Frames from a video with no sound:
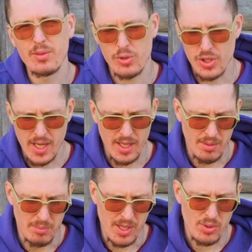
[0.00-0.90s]

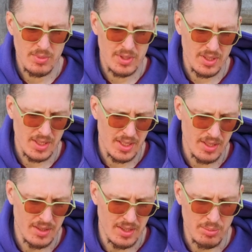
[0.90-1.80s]
включая
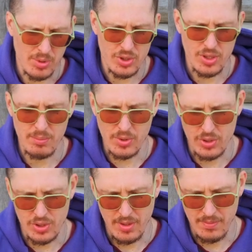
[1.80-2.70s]
барометры и прочее,
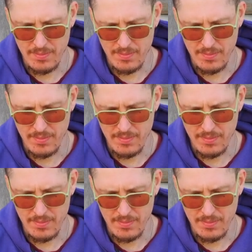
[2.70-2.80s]
прочее.